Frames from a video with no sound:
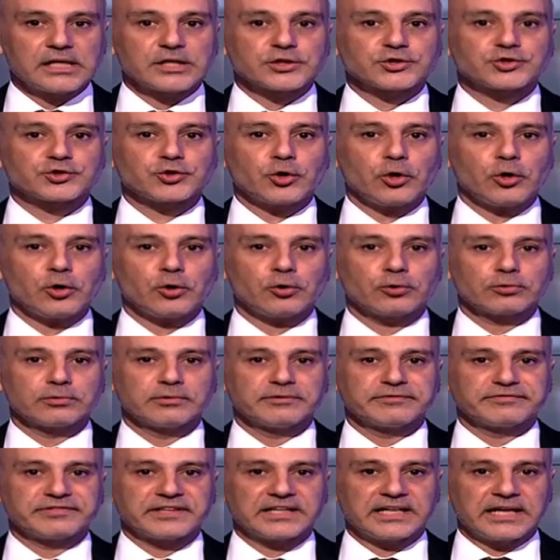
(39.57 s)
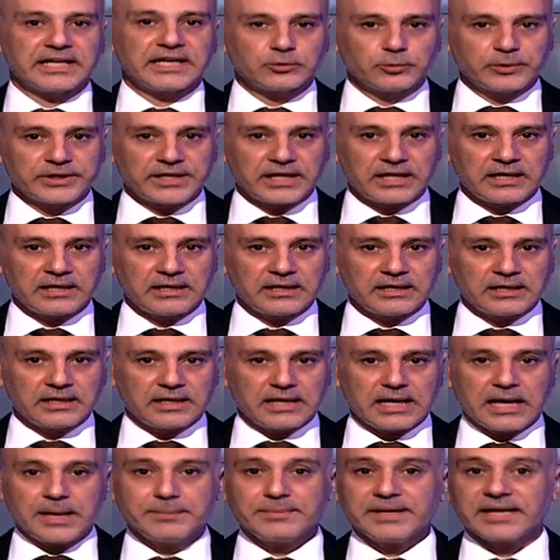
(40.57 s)
شح في الأدوية
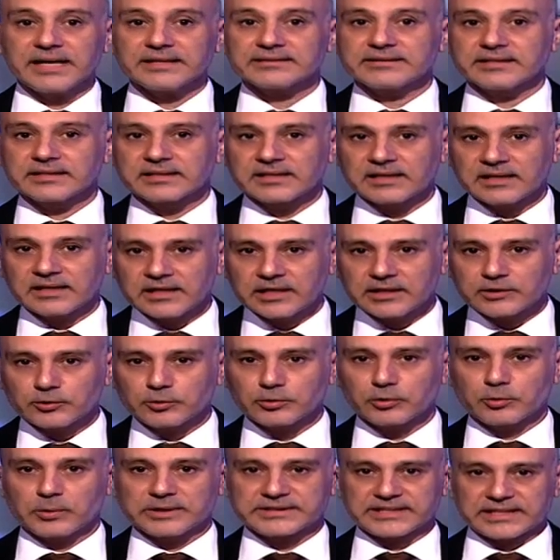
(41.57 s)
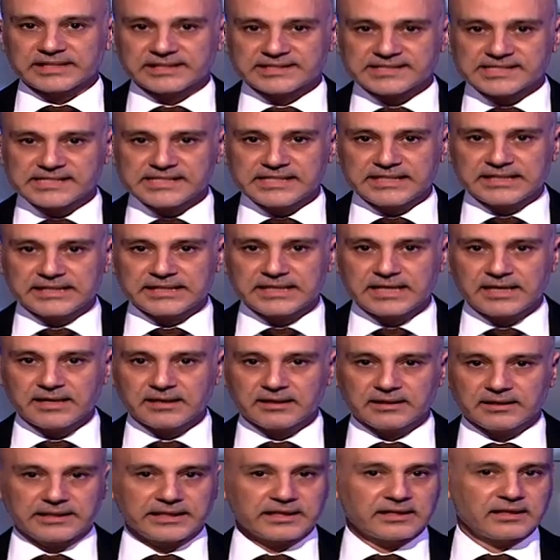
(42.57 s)
أم احتكار وتخزين
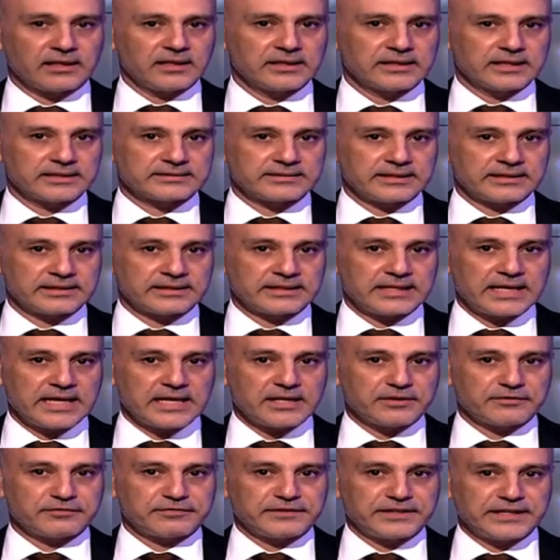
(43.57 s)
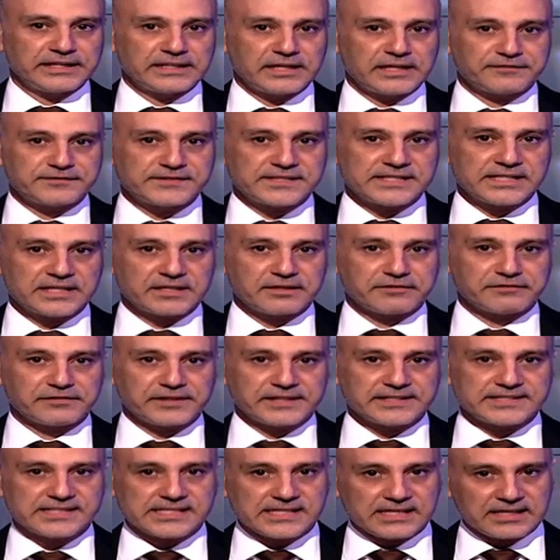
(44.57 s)
لغاية في نفس
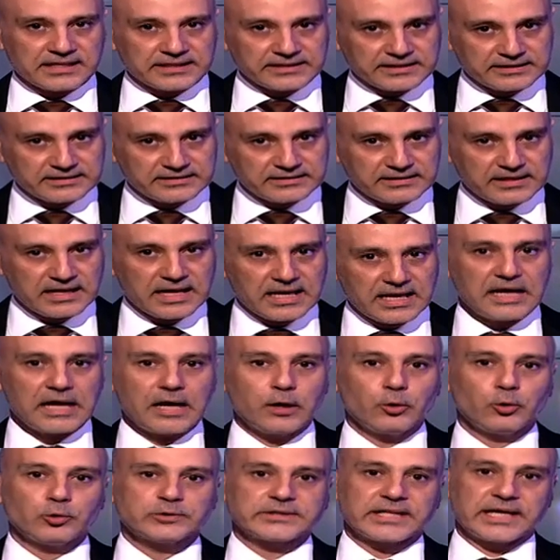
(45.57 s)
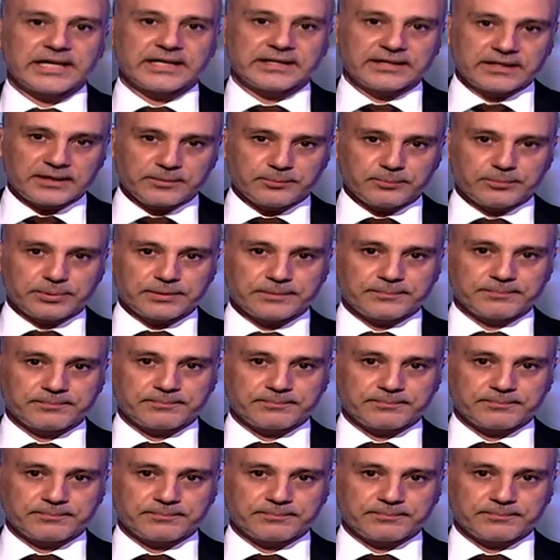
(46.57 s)
رفع سعر أو تهريب